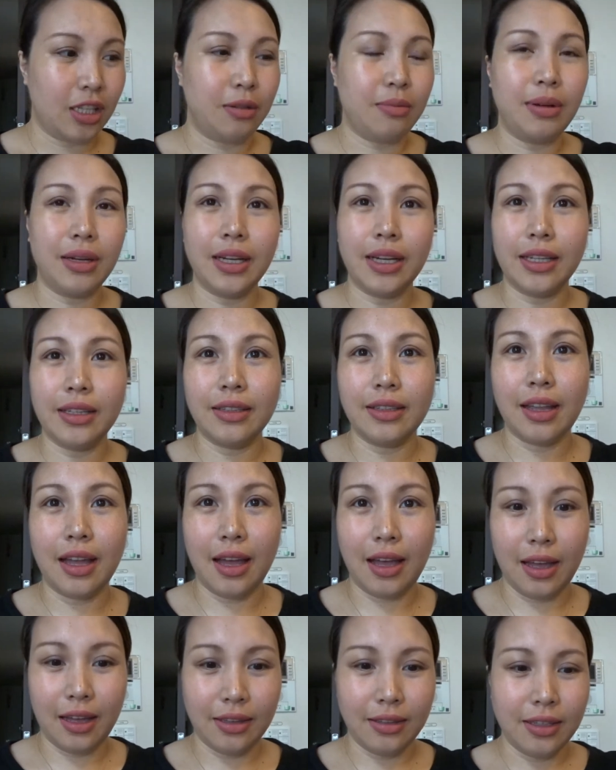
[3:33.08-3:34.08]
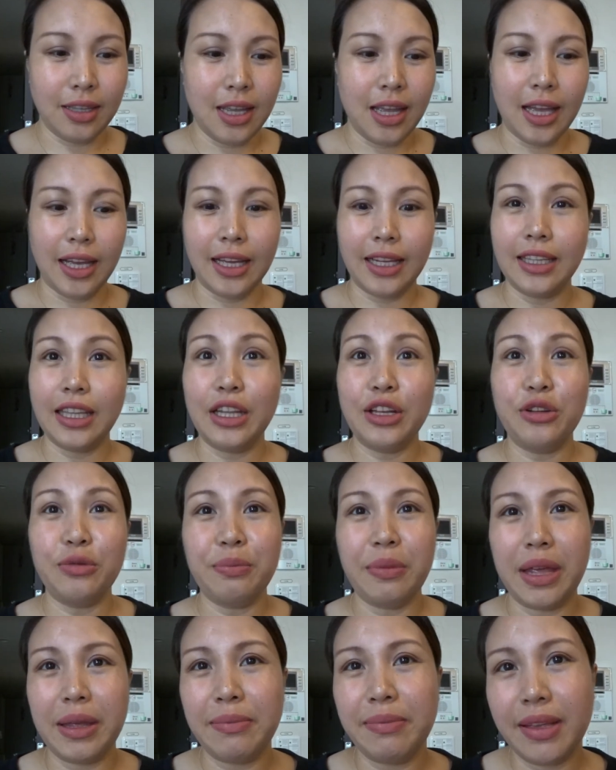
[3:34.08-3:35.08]
Ibang ganda. Ganda
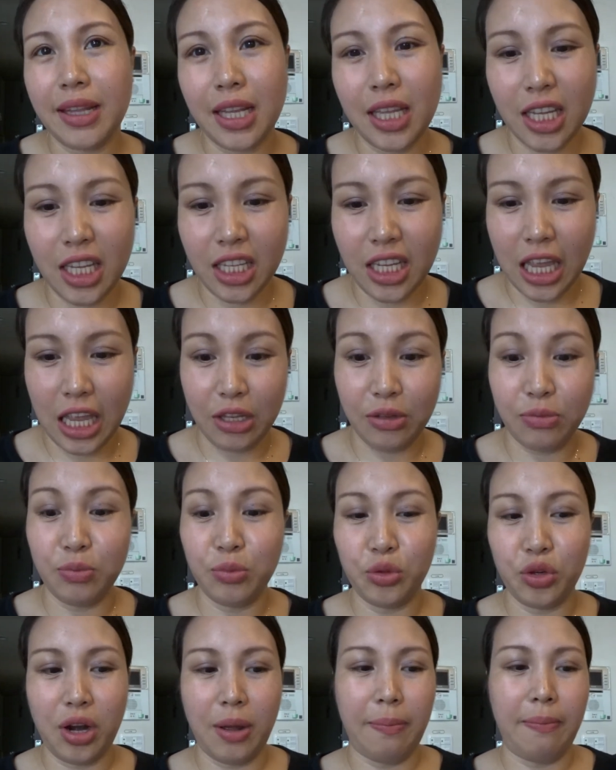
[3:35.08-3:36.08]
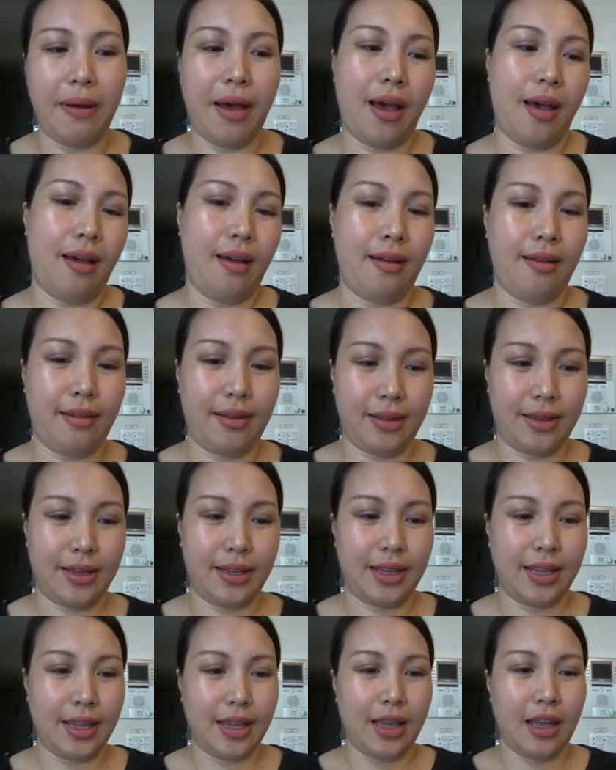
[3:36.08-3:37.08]
ng Maybelline and mura pa.
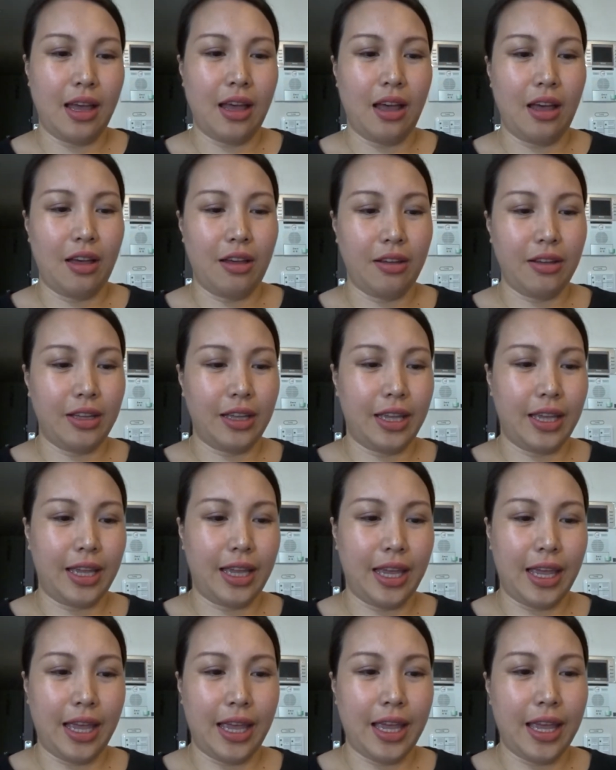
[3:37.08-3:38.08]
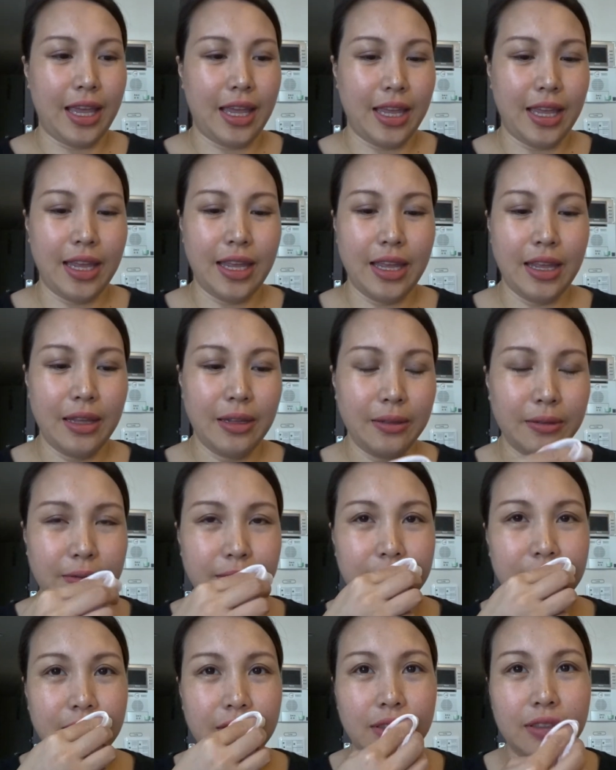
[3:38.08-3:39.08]
Okay.
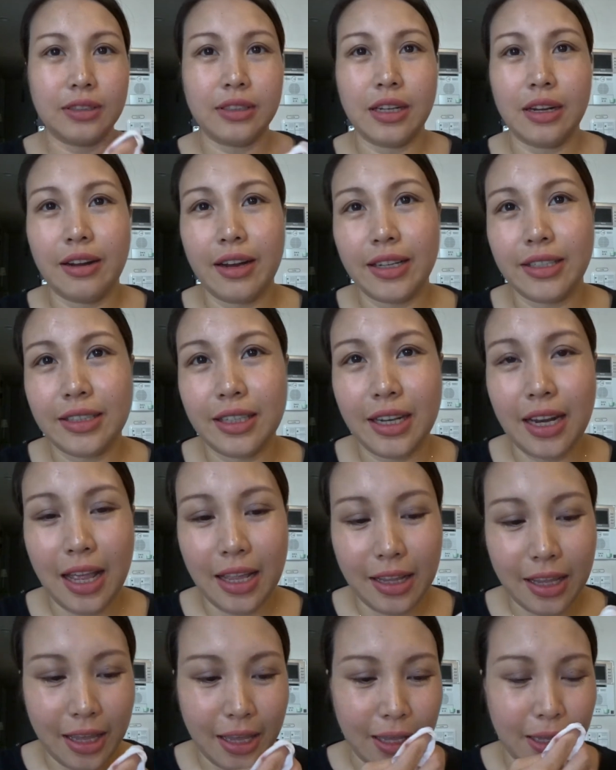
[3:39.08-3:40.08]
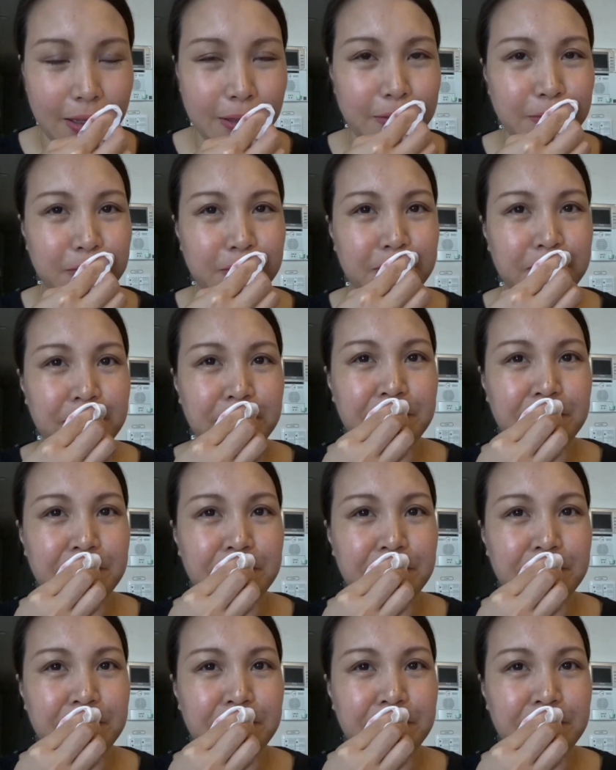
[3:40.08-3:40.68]
Let's erase na natin.